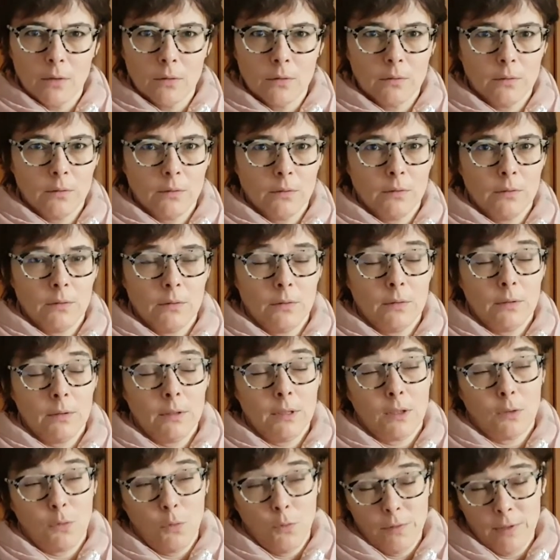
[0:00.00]
euh,
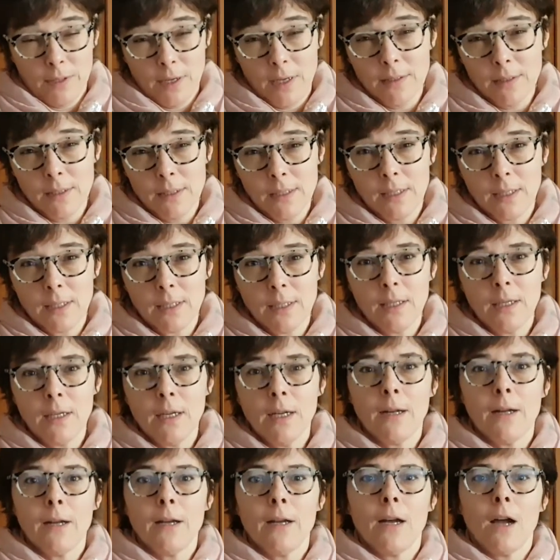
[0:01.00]
et contre-indiquées
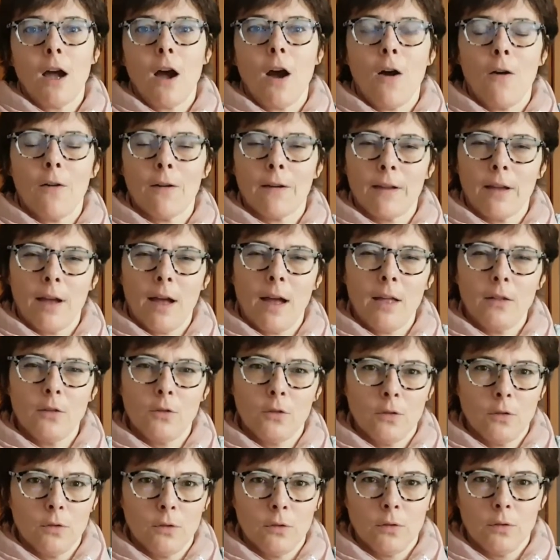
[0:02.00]
en cas
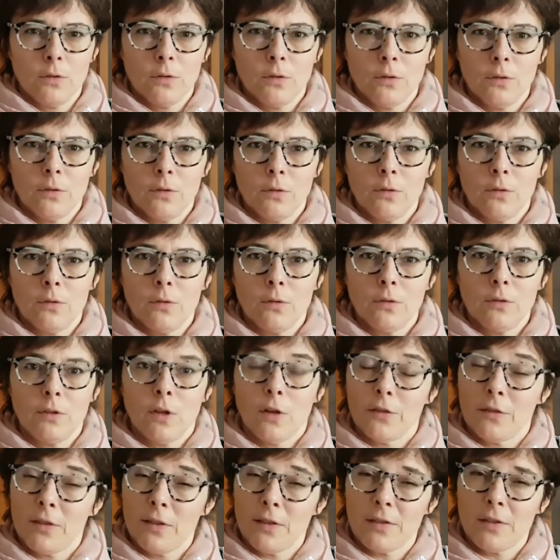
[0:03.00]

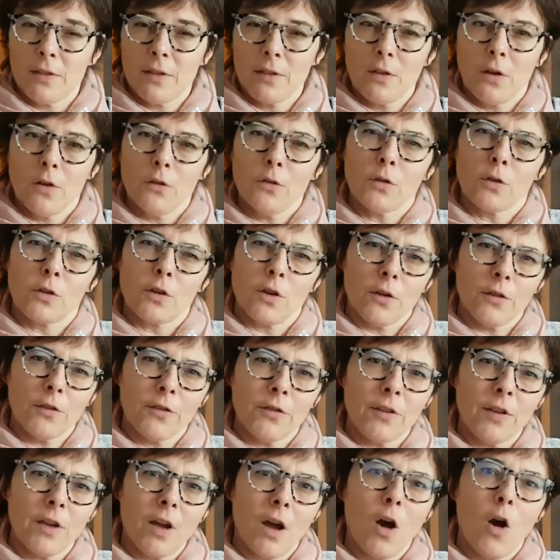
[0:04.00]
d'antécédents de,
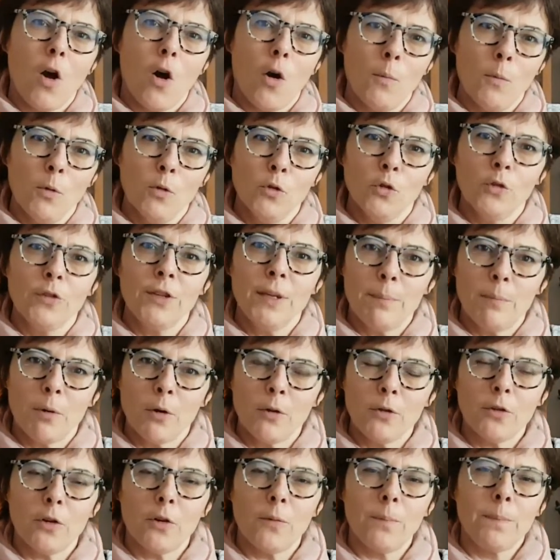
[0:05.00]
cancers
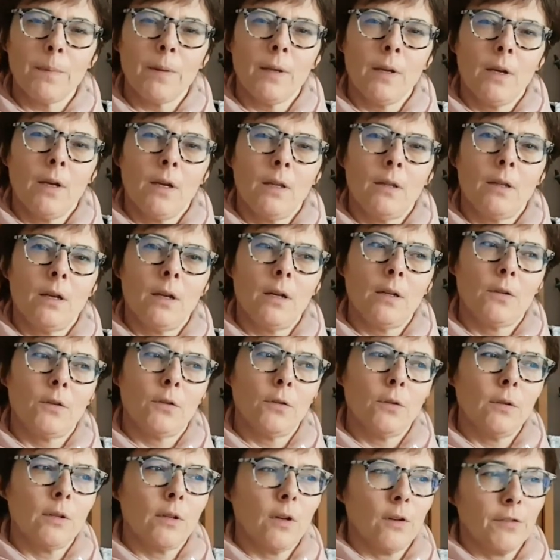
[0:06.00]
hormonodépendants, tels que
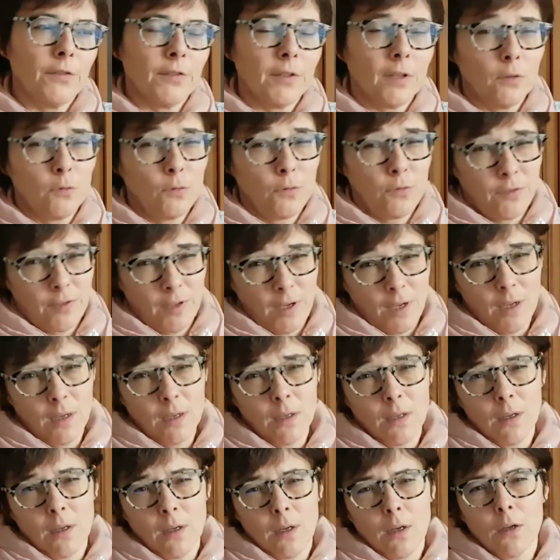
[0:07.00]
le cancer du sein,
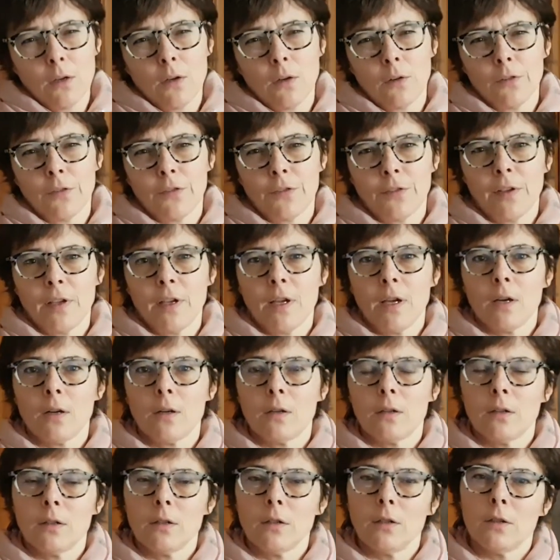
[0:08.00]
cancer
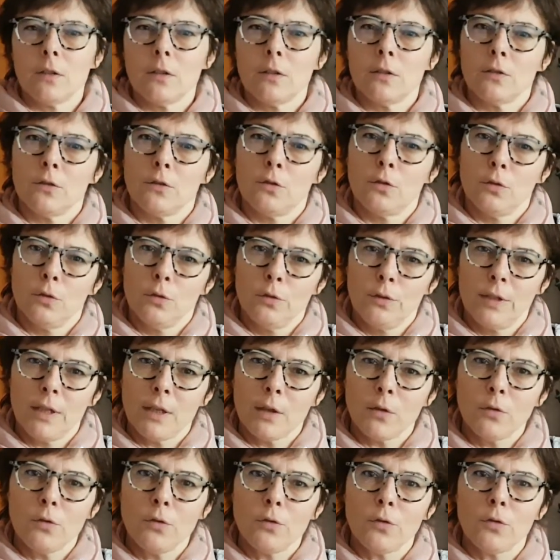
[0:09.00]
euh, de
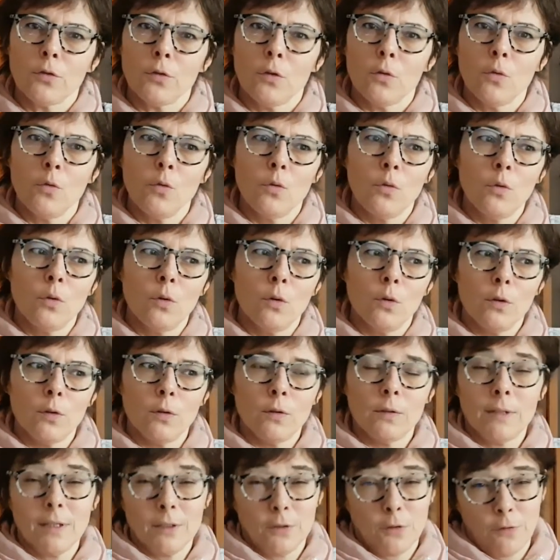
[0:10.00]
l'utérus ou
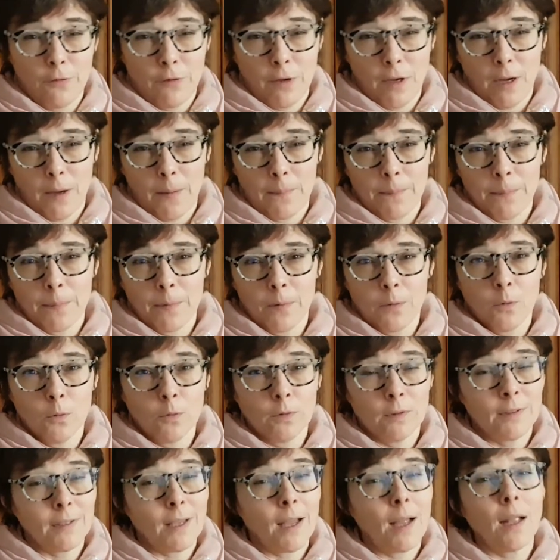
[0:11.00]
euh, des ovaires.
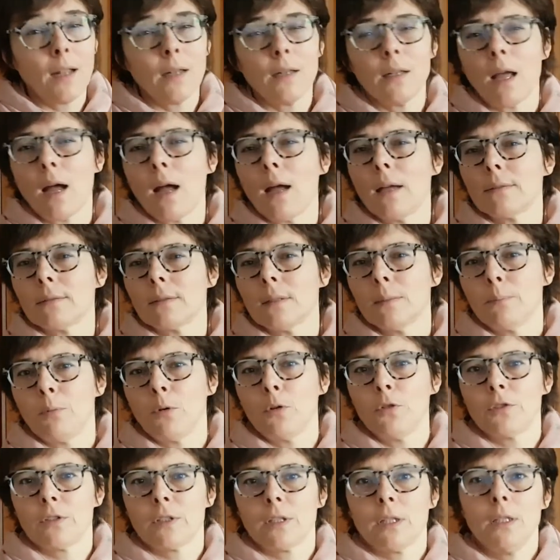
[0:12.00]
Donc ça, là, c'est
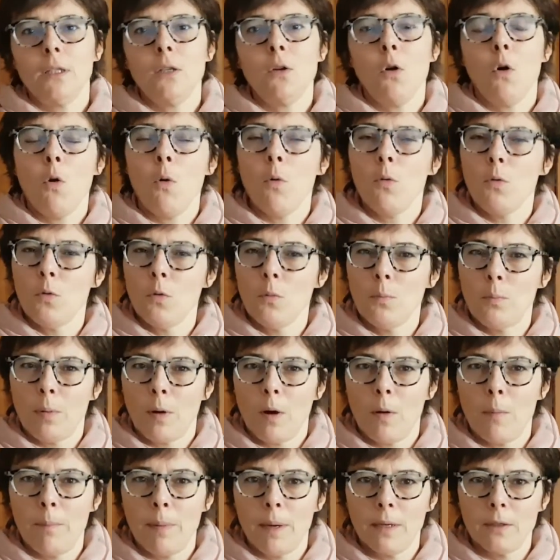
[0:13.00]
proscrit, on ne
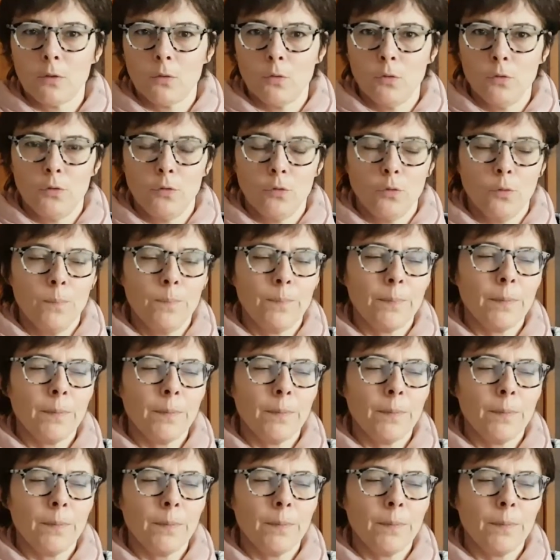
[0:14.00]
prend pas de kudzu.